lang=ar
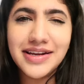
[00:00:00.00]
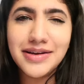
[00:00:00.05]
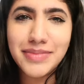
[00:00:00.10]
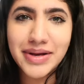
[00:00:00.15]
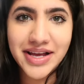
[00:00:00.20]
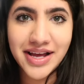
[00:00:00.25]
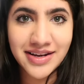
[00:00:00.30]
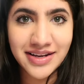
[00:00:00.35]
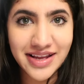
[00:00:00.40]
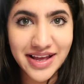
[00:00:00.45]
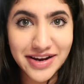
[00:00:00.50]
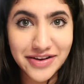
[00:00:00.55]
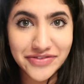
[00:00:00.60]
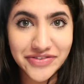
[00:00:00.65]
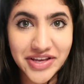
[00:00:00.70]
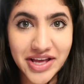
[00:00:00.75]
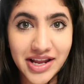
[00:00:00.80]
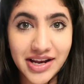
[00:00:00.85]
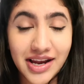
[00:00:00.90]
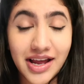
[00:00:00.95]
عن المكان اللي انا
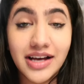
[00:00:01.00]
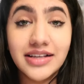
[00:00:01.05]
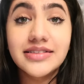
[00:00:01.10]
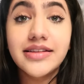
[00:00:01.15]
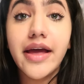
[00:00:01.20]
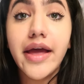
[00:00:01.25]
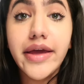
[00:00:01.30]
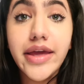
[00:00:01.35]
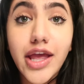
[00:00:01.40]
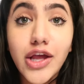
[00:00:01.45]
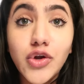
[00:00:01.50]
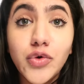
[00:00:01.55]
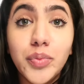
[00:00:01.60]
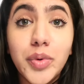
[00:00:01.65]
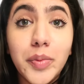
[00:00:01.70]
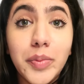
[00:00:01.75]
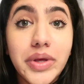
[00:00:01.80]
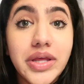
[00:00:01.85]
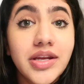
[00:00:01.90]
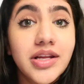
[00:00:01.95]
فيه هلا تخيلوا
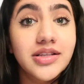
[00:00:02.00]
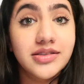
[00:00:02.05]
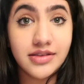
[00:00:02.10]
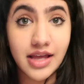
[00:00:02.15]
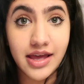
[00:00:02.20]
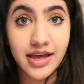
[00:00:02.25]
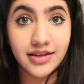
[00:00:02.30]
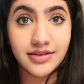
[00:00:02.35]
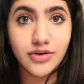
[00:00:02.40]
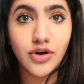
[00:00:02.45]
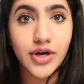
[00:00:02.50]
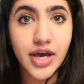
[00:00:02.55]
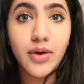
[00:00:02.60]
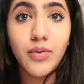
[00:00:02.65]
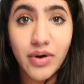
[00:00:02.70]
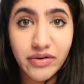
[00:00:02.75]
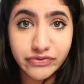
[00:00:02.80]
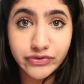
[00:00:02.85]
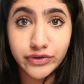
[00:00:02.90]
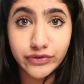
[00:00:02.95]
بمين التقيت اوكي
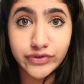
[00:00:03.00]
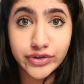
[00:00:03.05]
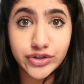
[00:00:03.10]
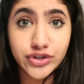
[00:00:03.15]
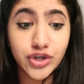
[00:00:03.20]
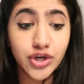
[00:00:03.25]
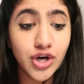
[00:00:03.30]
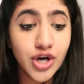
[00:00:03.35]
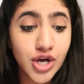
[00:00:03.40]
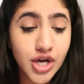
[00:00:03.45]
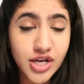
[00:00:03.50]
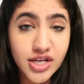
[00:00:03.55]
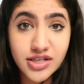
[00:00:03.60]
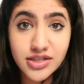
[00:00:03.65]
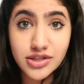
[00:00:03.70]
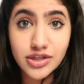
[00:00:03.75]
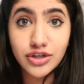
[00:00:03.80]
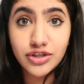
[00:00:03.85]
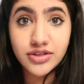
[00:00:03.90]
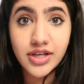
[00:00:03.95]
وقفوا الفيديو
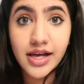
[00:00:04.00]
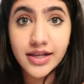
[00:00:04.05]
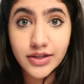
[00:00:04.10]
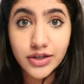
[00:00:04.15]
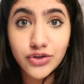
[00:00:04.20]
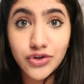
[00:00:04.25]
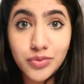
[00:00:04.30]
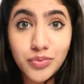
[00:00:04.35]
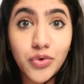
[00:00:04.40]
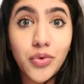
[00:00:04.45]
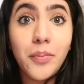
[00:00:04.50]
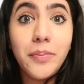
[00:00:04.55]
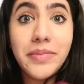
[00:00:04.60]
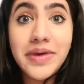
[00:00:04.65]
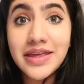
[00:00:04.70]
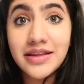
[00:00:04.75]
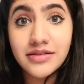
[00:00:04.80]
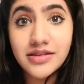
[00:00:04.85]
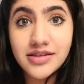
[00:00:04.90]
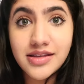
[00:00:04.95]
انزلوا تحت اكتبوا
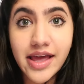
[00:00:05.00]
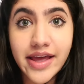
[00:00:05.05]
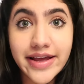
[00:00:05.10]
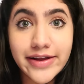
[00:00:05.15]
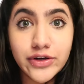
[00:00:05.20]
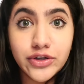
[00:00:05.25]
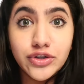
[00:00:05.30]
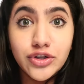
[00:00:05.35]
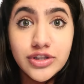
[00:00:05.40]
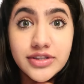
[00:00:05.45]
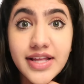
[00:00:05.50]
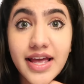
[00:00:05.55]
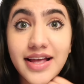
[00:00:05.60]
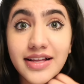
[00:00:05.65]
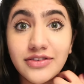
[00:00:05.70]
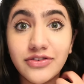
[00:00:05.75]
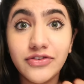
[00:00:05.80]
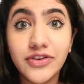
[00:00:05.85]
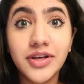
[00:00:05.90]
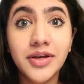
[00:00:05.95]
مين تتخيلوا انه
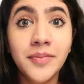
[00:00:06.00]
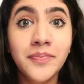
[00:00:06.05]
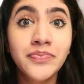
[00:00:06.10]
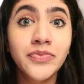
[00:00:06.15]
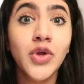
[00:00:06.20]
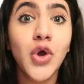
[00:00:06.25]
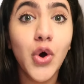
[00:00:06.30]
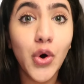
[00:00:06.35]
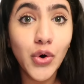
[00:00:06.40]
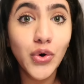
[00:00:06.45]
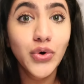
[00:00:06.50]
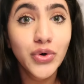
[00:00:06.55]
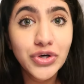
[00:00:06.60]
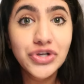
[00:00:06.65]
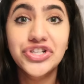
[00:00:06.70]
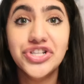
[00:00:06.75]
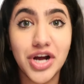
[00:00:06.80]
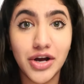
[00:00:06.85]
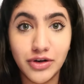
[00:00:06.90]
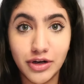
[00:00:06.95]
التقيت فيه
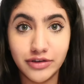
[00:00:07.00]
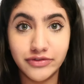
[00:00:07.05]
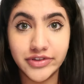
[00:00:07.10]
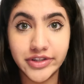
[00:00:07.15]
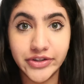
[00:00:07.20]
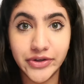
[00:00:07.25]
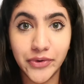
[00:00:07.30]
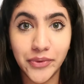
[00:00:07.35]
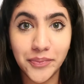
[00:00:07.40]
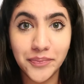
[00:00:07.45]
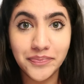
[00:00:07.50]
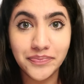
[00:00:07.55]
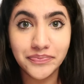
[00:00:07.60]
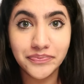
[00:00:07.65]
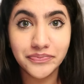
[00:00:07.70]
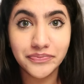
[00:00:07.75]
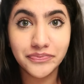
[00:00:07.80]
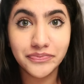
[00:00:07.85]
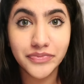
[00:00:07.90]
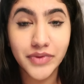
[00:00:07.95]
وارجعوا للفيديو
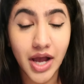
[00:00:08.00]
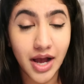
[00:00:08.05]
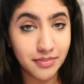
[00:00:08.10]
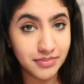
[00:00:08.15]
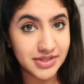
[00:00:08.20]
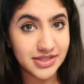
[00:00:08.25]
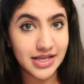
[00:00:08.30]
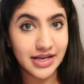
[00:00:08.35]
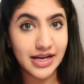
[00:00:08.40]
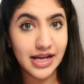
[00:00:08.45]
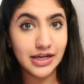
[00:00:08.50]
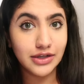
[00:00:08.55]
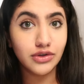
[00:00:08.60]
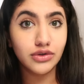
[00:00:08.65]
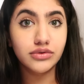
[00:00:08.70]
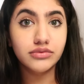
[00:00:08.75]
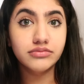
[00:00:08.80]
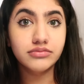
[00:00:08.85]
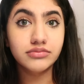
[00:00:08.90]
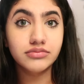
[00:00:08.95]
عم
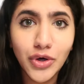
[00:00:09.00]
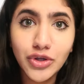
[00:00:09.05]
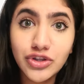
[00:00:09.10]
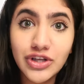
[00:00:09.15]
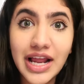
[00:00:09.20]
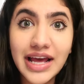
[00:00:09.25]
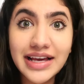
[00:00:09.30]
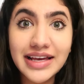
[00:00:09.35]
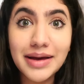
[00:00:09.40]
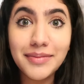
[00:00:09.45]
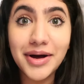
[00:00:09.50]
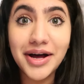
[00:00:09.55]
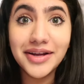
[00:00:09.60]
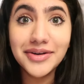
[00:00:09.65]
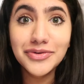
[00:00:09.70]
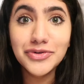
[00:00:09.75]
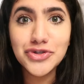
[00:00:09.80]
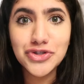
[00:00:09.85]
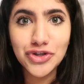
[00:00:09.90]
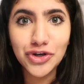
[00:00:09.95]
بستناكم حطوا لايك
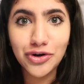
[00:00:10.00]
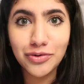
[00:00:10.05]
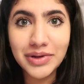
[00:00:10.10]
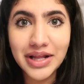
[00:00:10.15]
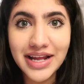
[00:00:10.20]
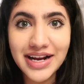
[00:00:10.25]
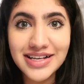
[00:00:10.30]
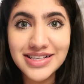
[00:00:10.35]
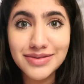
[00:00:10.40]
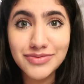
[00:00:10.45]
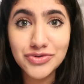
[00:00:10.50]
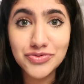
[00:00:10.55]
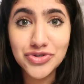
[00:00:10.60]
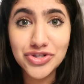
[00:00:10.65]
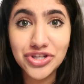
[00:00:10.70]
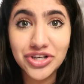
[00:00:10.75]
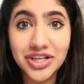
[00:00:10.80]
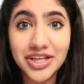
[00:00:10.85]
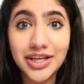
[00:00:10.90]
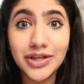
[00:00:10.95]
كمان واشتركوا بالقناه اذا مش
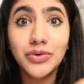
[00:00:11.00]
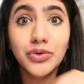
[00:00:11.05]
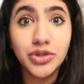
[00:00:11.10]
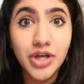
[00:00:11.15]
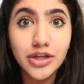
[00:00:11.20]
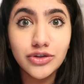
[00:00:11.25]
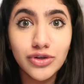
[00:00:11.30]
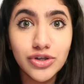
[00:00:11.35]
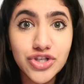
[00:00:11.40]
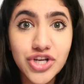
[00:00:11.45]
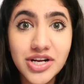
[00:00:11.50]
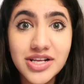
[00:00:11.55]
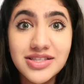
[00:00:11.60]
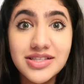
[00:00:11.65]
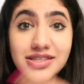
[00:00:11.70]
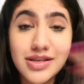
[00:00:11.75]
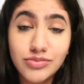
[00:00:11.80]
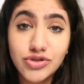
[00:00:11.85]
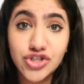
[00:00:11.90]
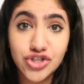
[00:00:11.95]
مشتركين واضغطوا
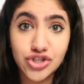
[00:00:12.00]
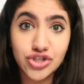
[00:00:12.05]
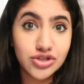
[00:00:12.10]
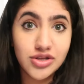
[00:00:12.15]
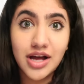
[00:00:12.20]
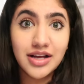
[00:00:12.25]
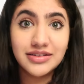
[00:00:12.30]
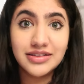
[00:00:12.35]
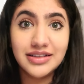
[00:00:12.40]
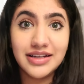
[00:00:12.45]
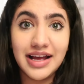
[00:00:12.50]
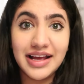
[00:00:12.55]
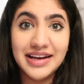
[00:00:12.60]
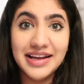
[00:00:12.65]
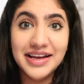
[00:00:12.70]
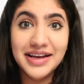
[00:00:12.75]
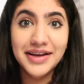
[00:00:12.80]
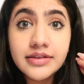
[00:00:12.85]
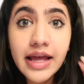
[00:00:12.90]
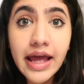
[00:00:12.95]
الجرس اذا مش ضاغطين
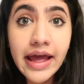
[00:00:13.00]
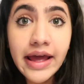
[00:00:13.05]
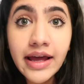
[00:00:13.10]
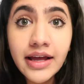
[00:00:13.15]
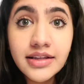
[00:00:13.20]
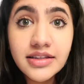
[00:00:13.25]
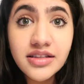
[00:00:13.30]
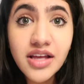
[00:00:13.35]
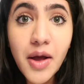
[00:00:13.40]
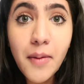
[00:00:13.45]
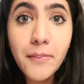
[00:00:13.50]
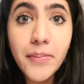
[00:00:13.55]
عليه التقيت